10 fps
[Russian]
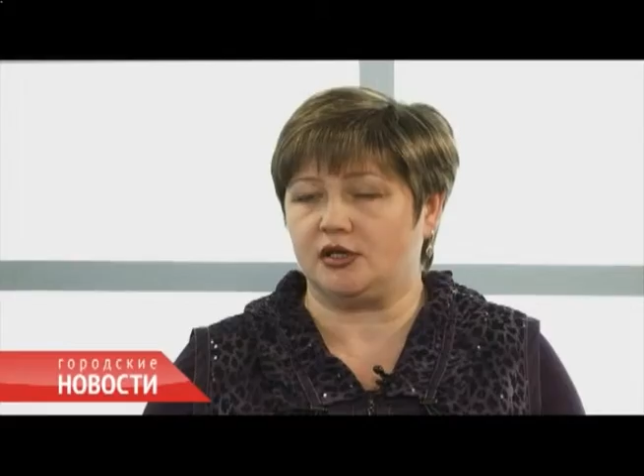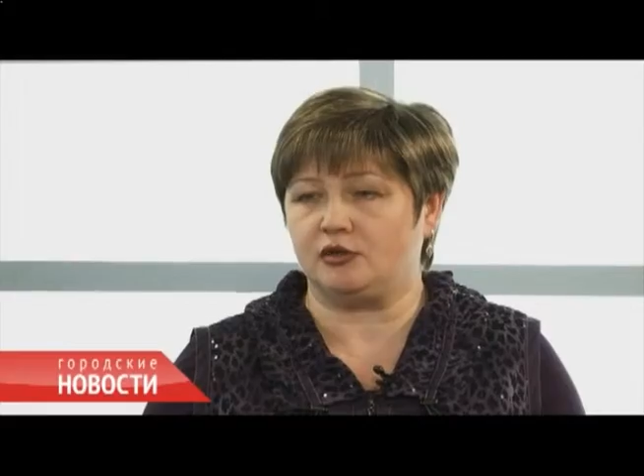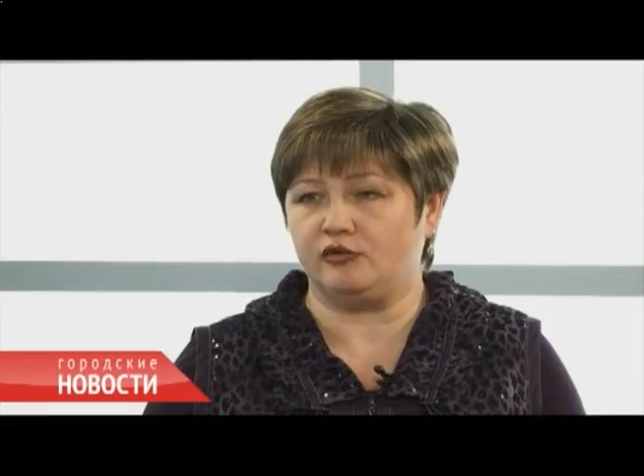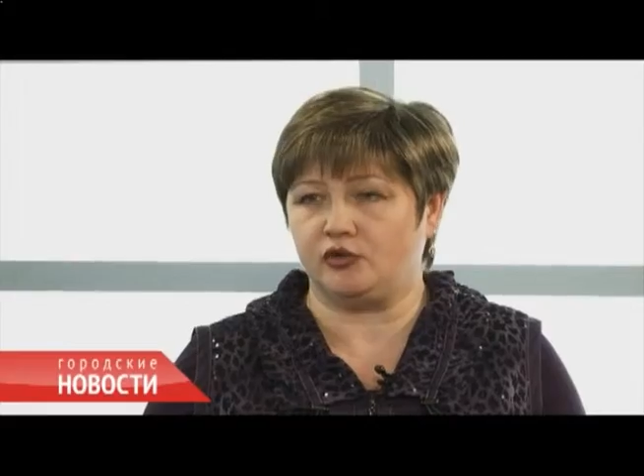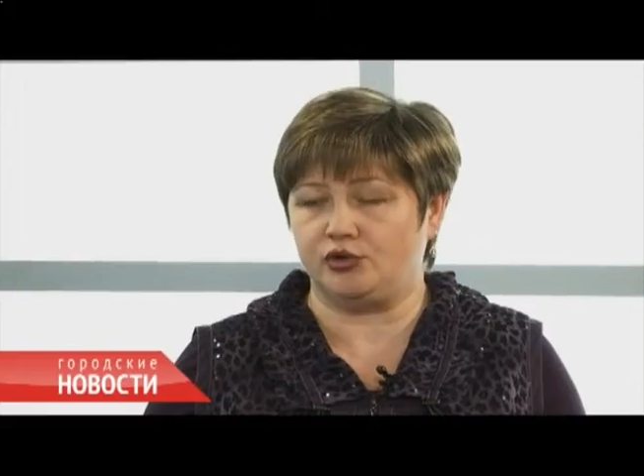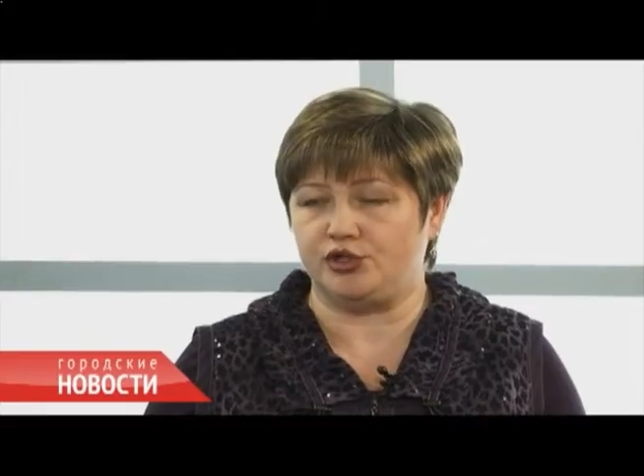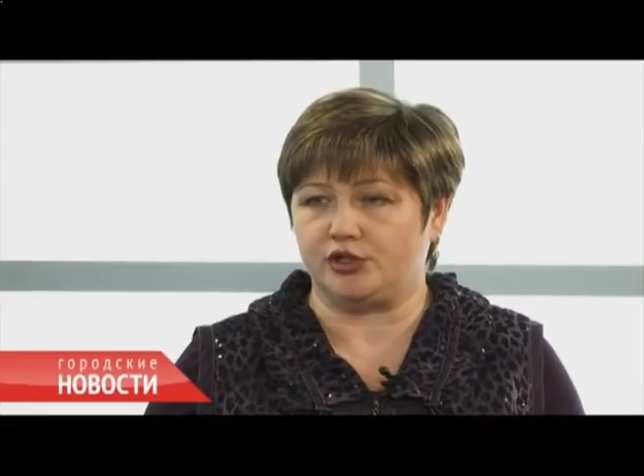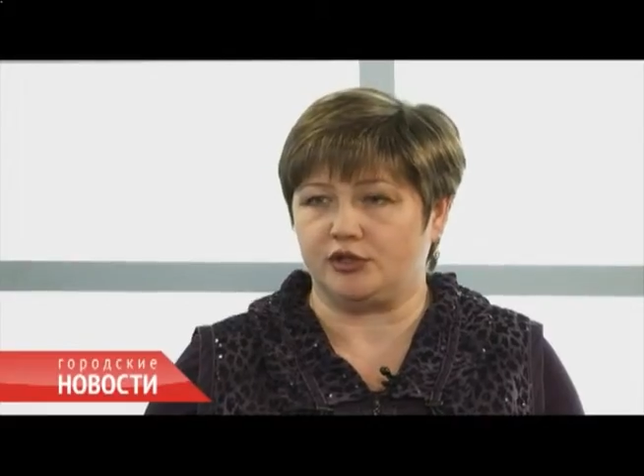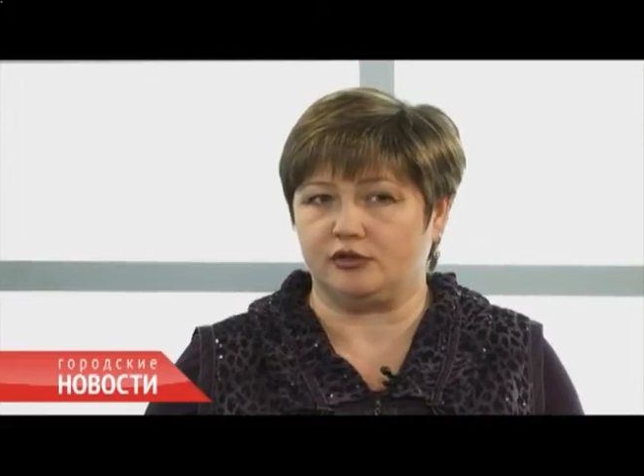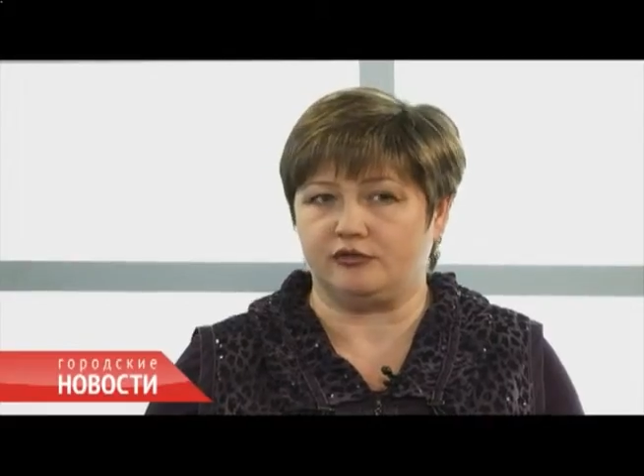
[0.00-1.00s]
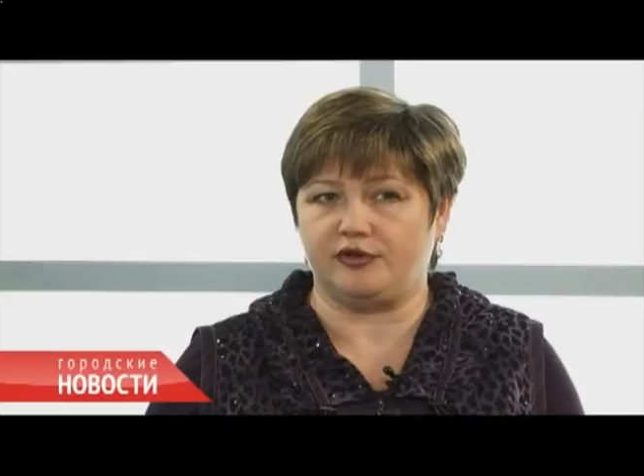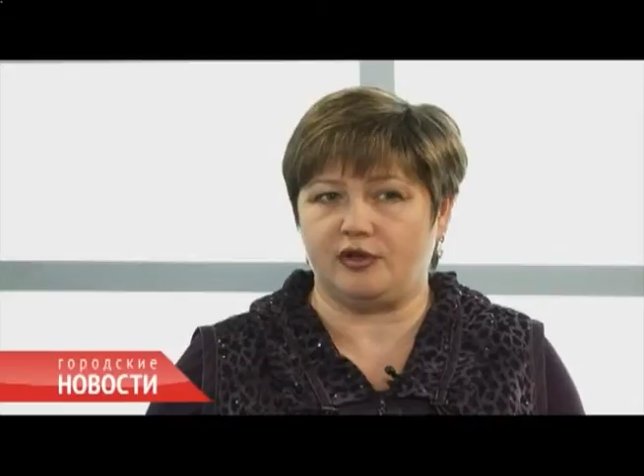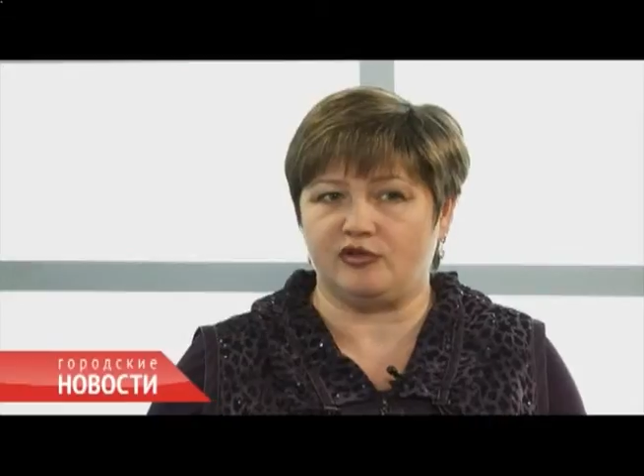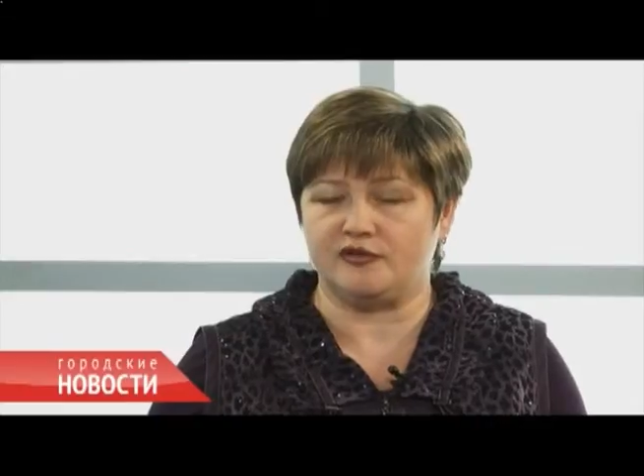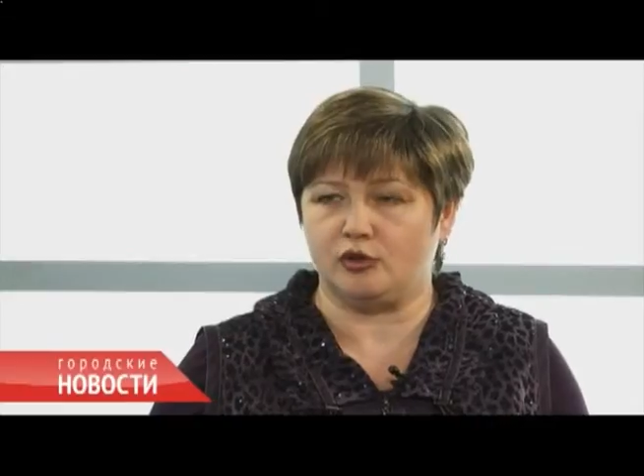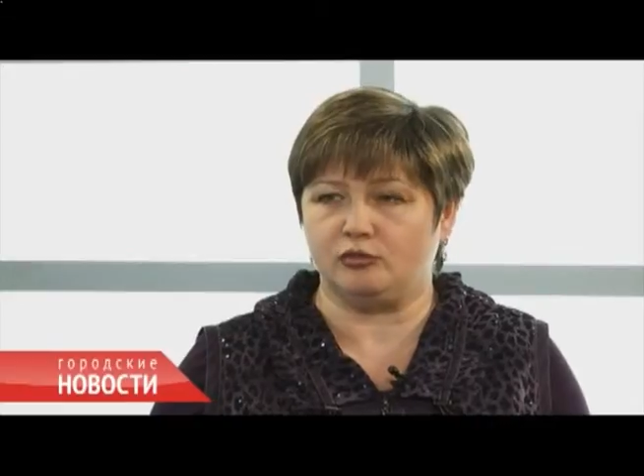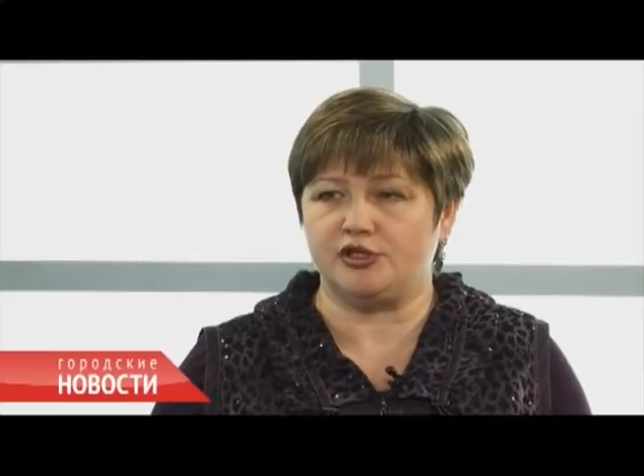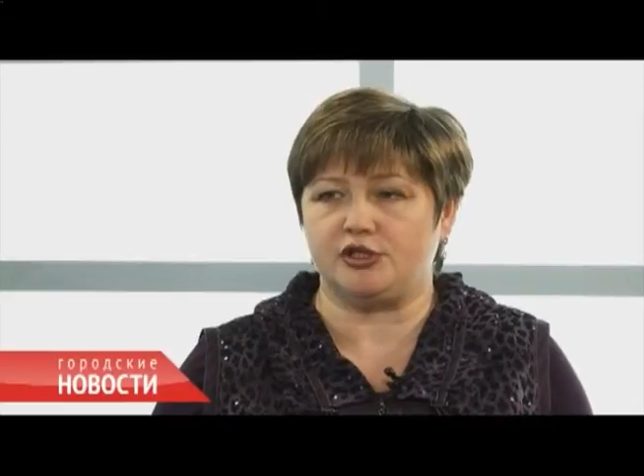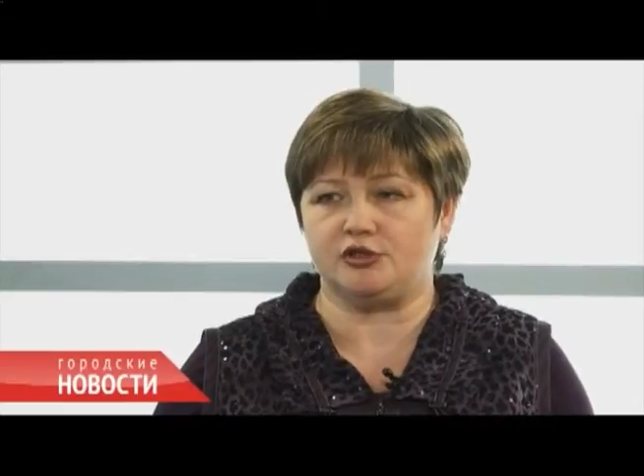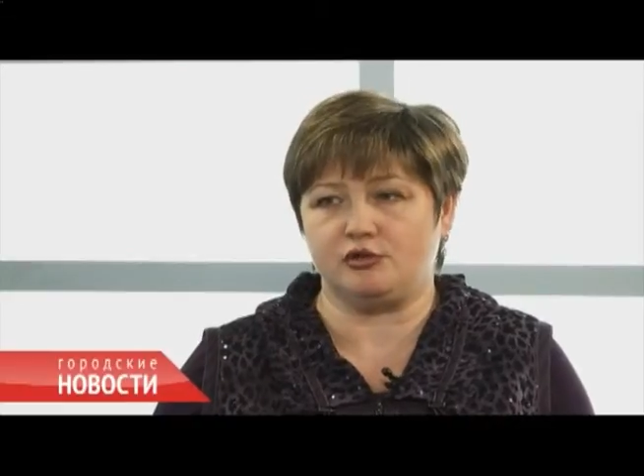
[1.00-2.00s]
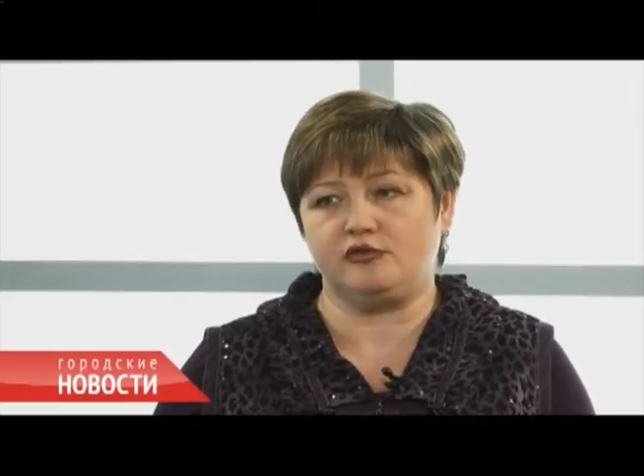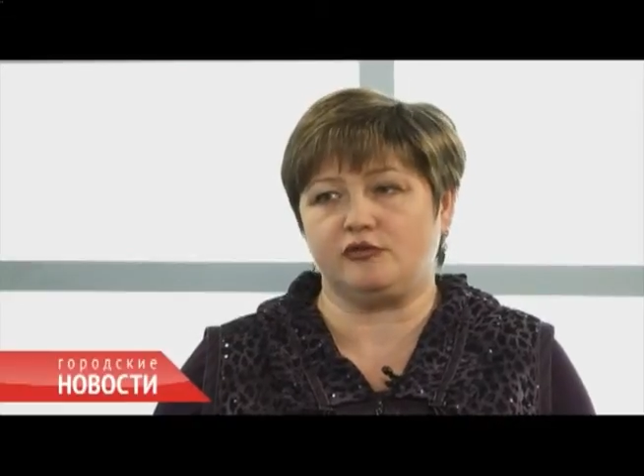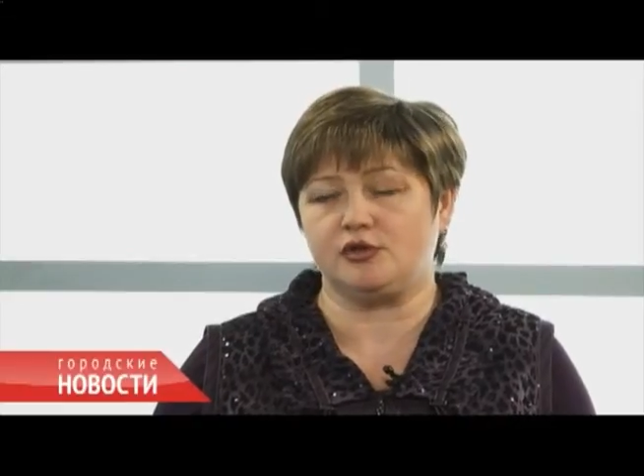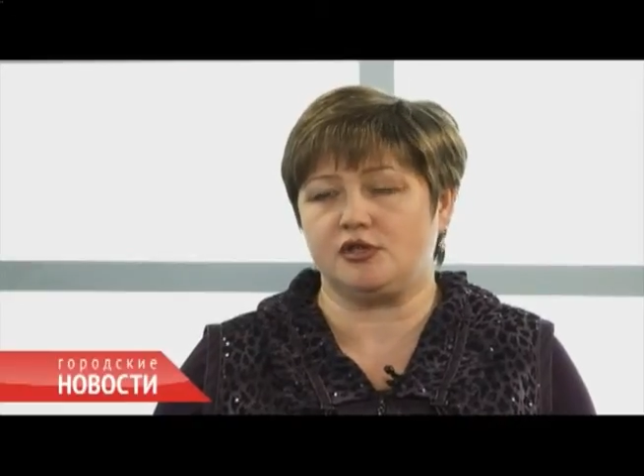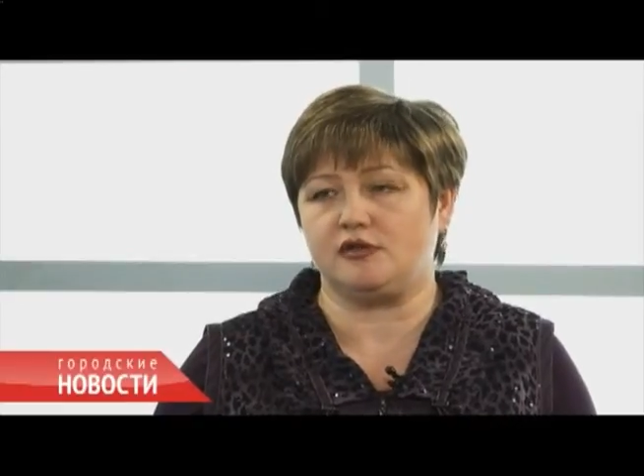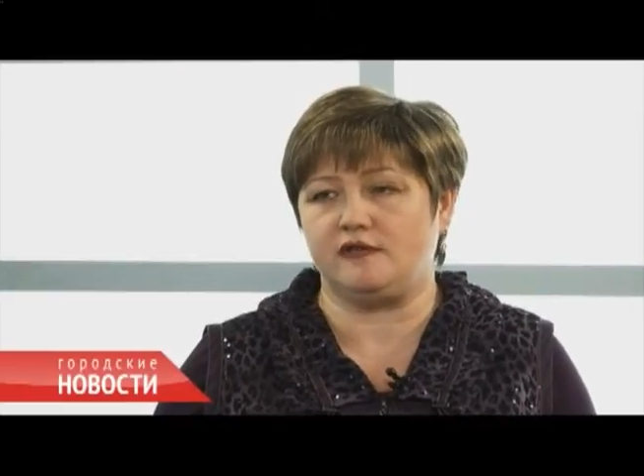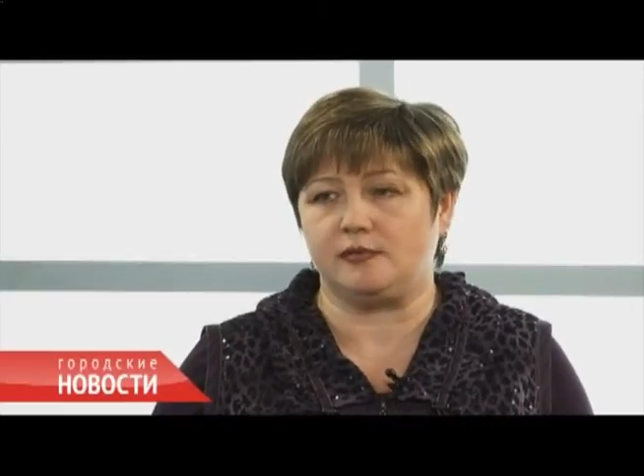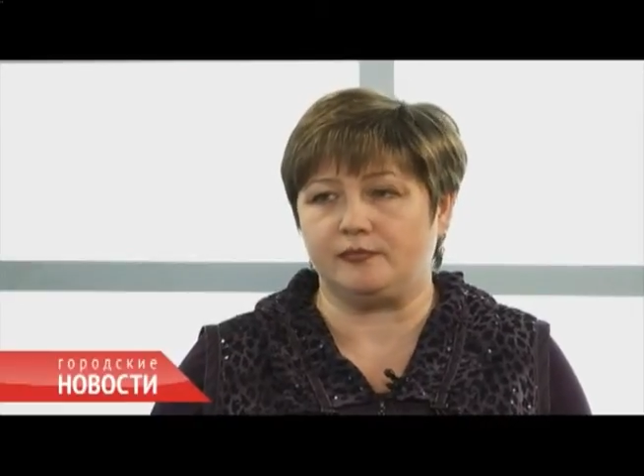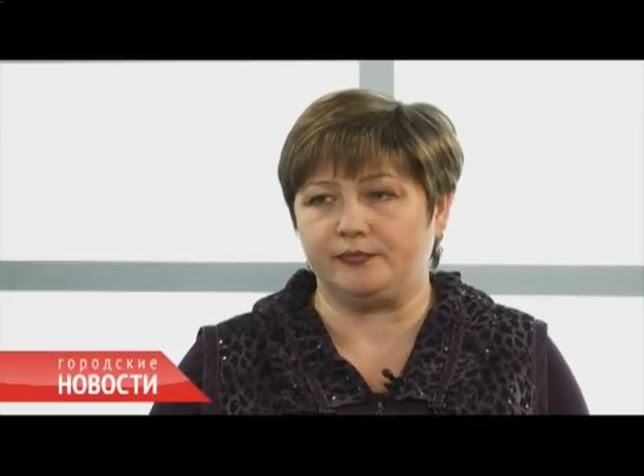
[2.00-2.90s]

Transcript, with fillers: торговых точек э, в Кемеровской области 192.